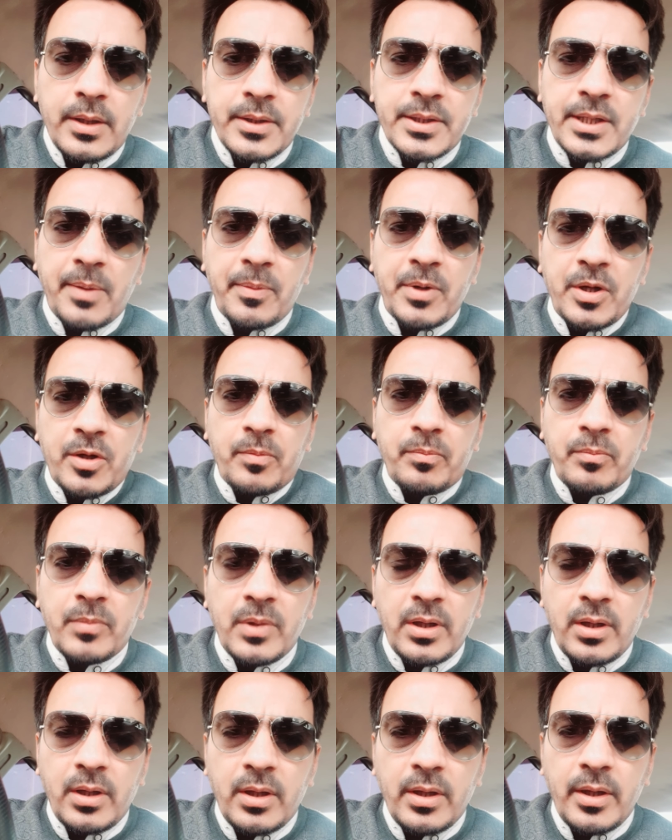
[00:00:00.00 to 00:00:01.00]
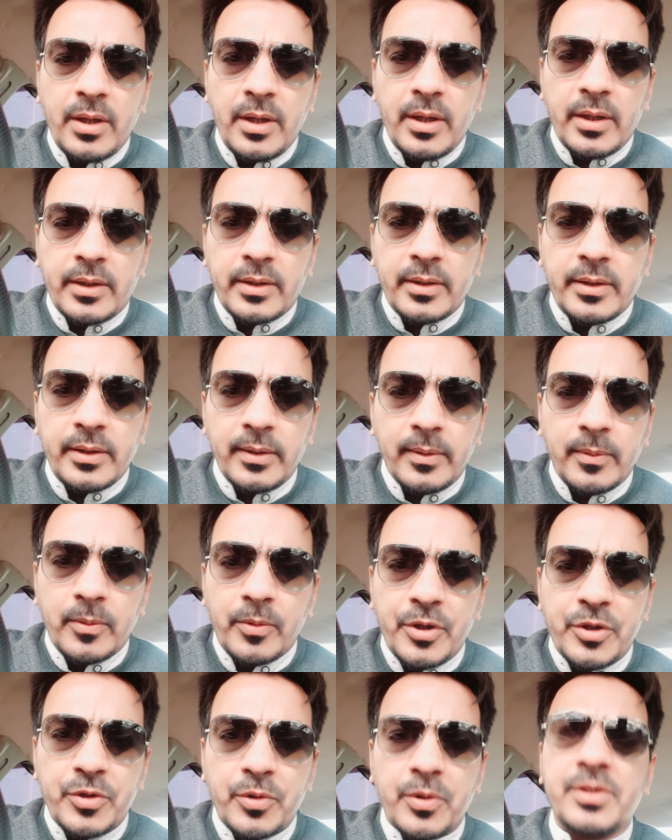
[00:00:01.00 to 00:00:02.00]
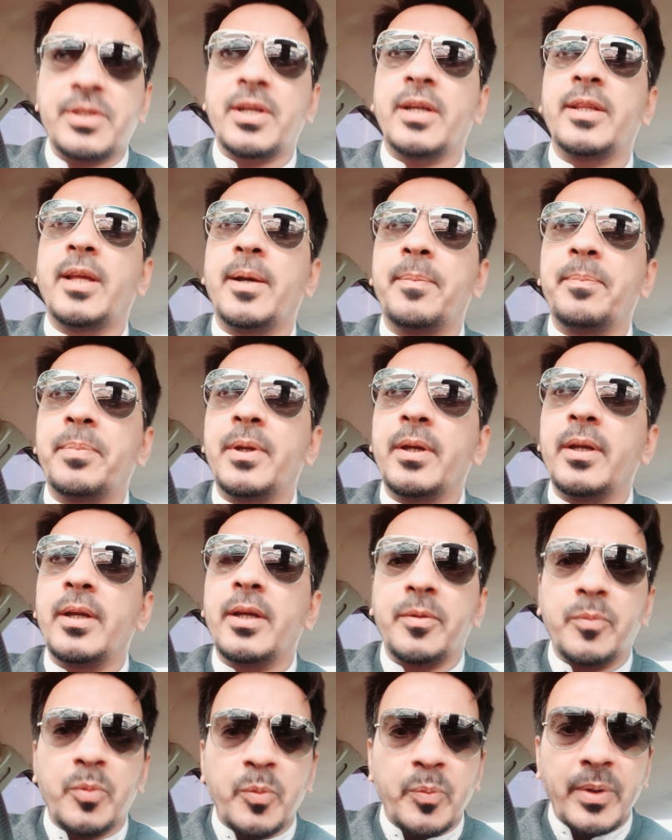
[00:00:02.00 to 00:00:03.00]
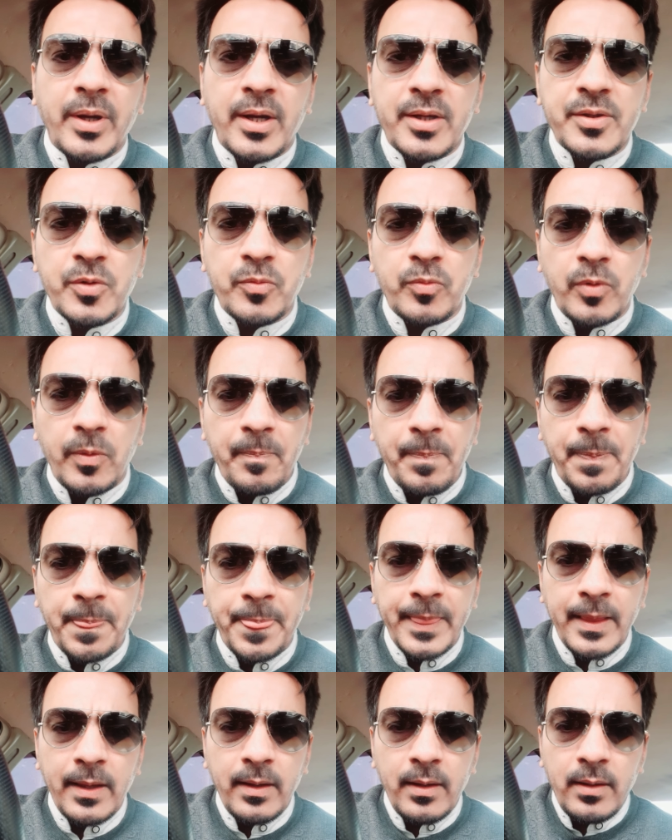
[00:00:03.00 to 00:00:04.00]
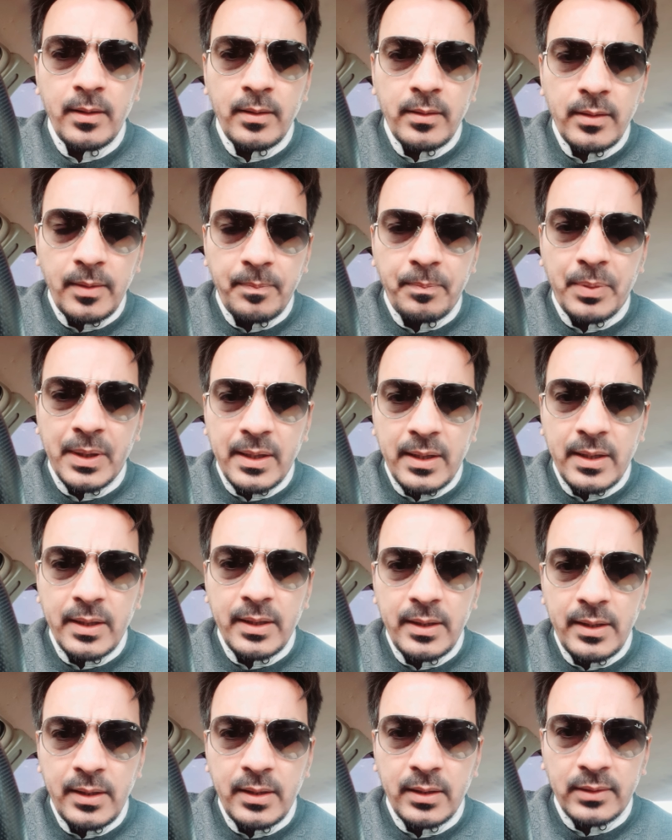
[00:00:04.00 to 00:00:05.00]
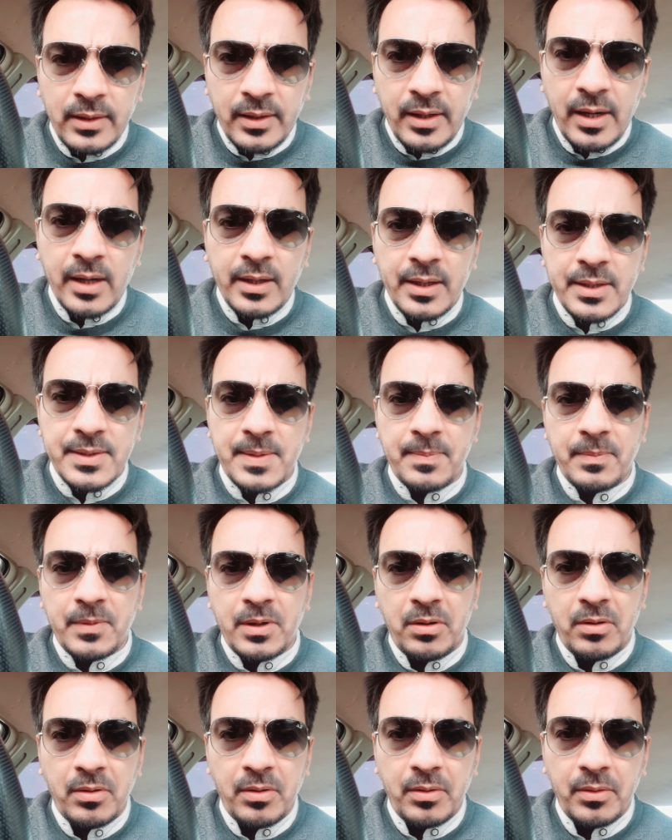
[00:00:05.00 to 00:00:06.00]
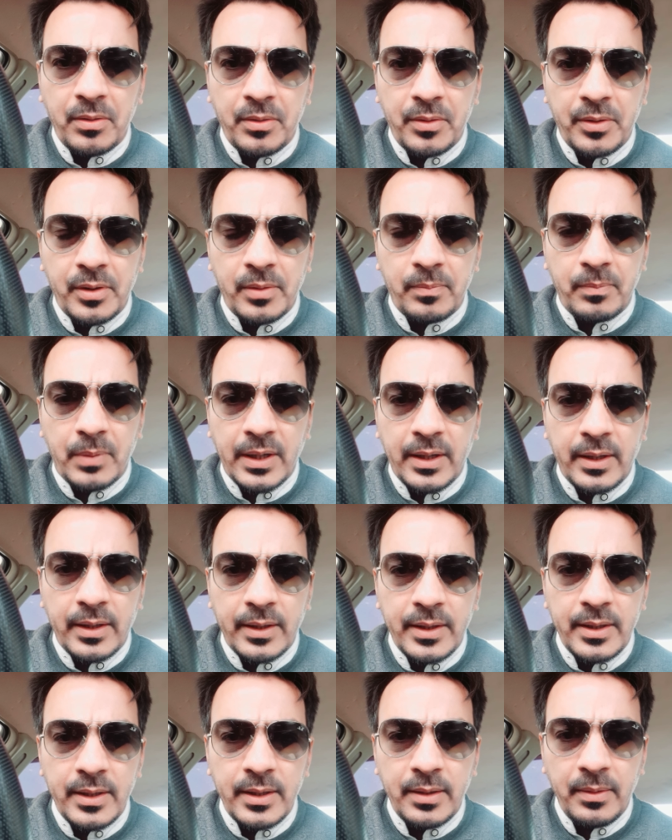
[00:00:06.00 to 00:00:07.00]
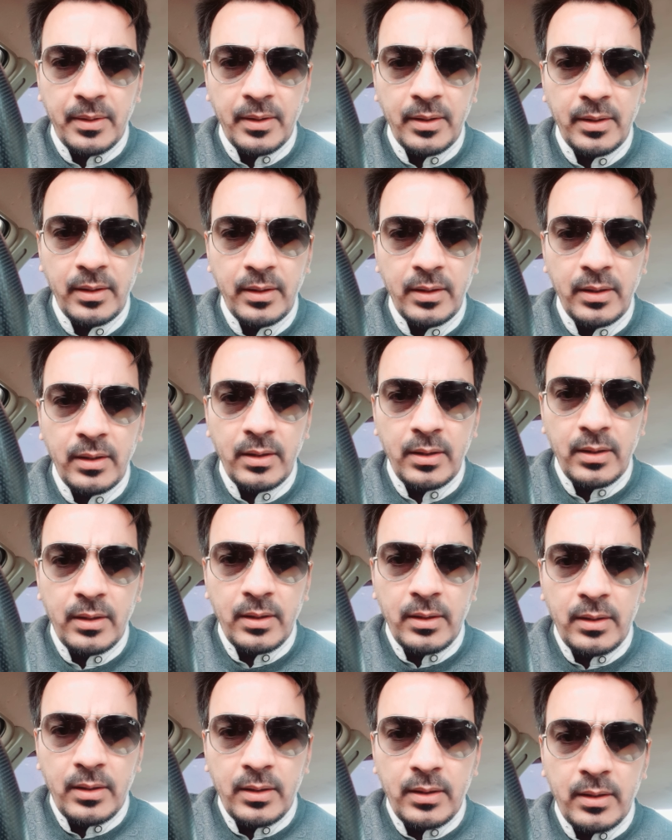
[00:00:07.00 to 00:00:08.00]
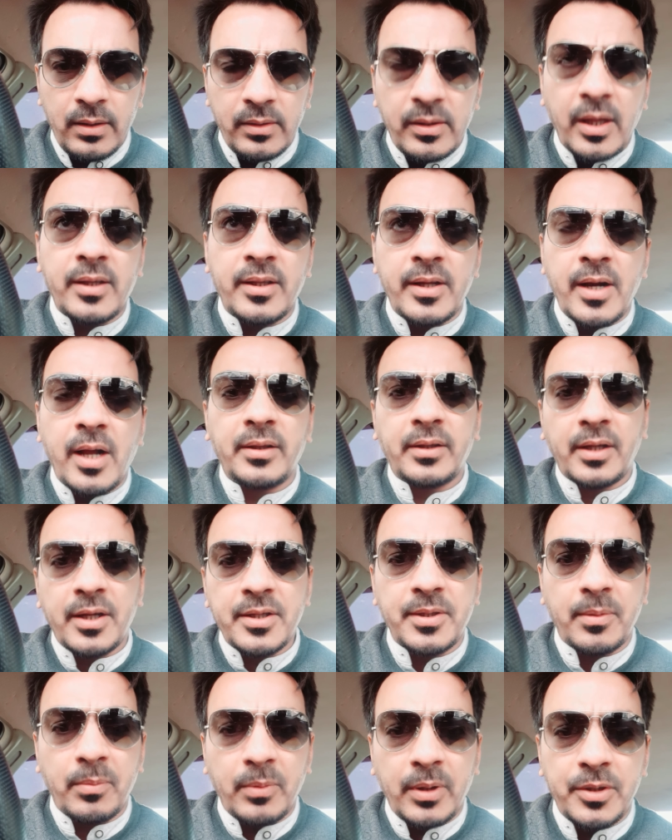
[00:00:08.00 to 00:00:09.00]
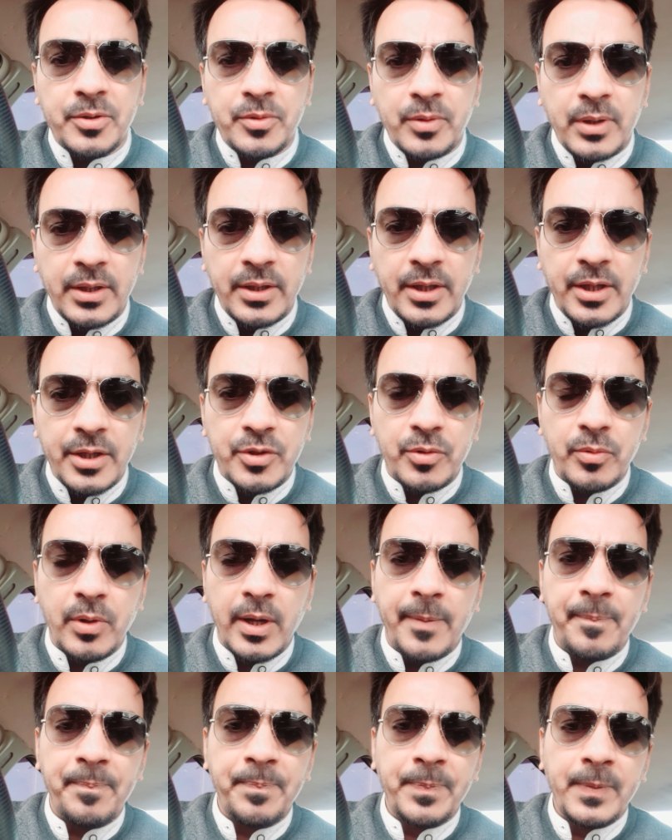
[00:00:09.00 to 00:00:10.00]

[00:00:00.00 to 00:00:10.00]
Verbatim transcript: अलकुम एक और इशू के साथ आपकी खिदमत में हाज़िर हूँ ये बड़ा ही ख़तरनाक किस्म का और बड़ा ही दर्दनाक किस्म का जो है ये इशू है